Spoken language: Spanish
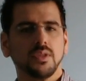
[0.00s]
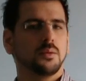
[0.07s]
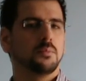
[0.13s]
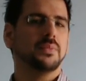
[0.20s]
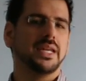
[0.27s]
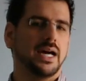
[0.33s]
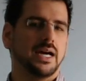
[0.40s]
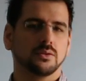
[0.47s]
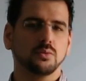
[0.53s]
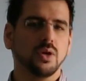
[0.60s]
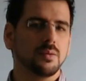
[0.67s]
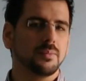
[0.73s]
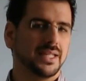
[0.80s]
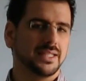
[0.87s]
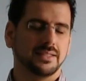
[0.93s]
Mira,
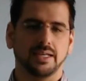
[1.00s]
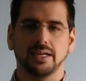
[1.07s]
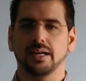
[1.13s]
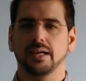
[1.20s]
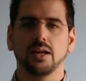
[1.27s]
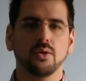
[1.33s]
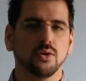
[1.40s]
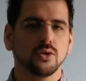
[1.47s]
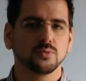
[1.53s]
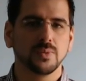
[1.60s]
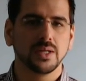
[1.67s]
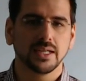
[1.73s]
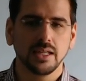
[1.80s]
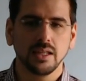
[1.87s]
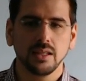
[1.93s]
actualmente, en enero de
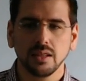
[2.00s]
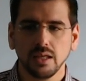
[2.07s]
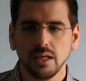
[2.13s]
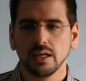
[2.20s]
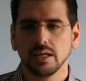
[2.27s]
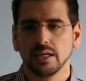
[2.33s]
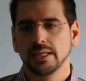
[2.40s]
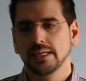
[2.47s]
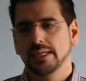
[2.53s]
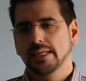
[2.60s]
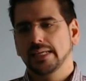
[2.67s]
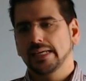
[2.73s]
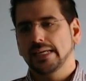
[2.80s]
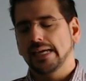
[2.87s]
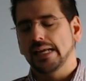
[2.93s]
2015,
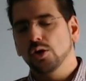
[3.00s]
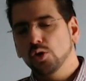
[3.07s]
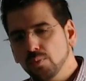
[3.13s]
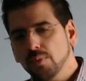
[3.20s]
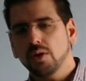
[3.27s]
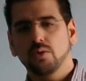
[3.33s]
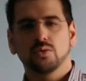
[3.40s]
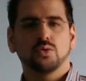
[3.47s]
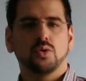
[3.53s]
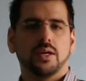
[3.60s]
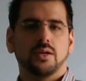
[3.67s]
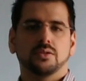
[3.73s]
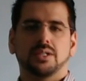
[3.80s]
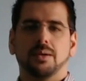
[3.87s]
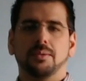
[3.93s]
el número de
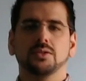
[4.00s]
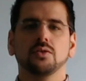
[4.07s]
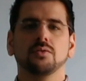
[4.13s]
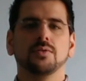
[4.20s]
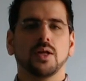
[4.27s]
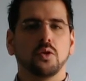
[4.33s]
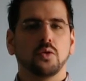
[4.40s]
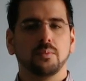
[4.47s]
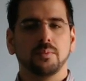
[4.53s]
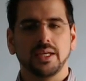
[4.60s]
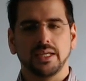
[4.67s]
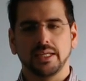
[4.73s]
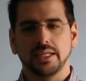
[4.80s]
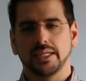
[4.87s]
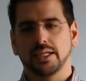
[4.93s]
usuarios que habéis confiado en
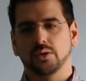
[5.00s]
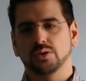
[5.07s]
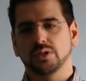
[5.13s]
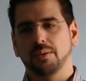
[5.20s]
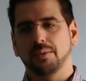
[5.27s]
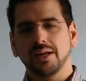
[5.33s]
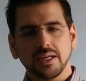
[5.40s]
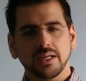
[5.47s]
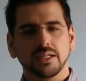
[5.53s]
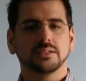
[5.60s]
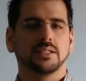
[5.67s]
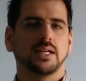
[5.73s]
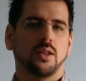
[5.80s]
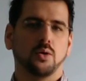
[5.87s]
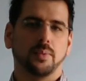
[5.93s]
mí y que os habéis
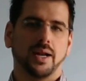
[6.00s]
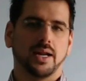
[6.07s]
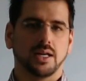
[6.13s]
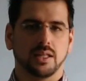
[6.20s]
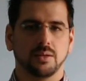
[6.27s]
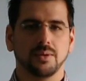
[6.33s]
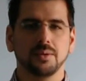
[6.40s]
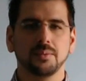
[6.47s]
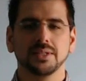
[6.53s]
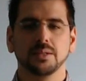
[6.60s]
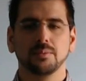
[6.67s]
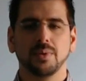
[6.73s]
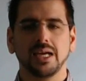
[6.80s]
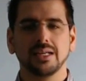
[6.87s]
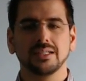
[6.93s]
registrado para recibir mis
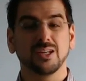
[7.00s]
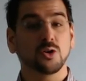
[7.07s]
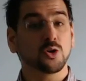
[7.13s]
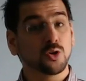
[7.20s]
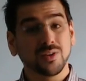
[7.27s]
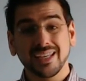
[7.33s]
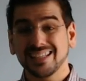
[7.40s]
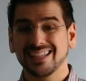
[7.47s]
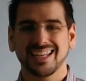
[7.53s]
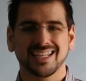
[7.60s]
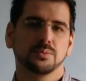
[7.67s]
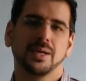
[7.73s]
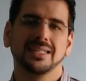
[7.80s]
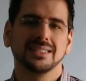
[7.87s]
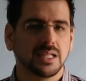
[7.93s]
emails rondáis las
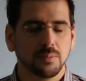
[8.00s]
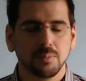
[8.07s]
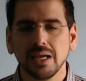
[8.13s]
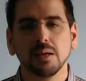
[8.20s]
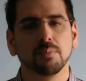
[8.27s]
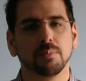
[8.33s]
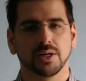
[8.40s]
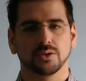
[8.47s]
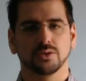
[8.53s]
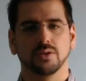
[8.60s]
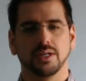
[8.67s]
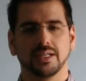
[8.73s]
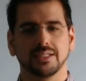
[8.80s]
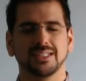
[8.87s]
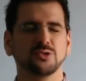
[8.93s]
20.000
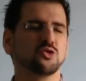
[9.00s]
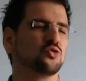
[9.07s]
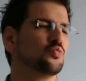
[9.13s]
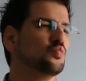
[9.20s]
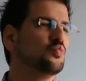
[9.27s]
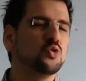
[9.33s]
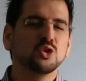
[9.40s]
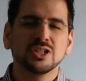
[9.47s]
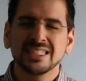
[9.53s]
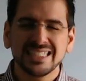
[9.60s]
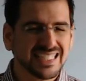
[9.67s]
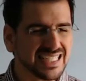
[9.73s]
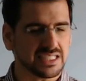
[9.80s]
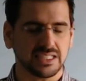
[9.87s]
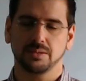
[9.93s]
personas, y esto es
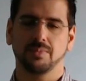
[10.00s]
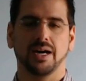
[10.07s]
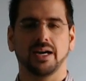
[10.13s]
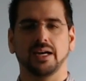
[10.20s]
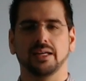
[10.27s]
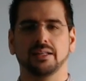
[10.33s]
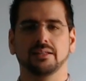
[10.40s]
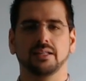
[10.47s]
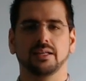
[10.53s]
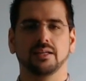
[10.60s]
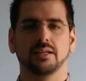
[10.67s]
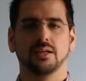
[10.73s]
muchísima gente.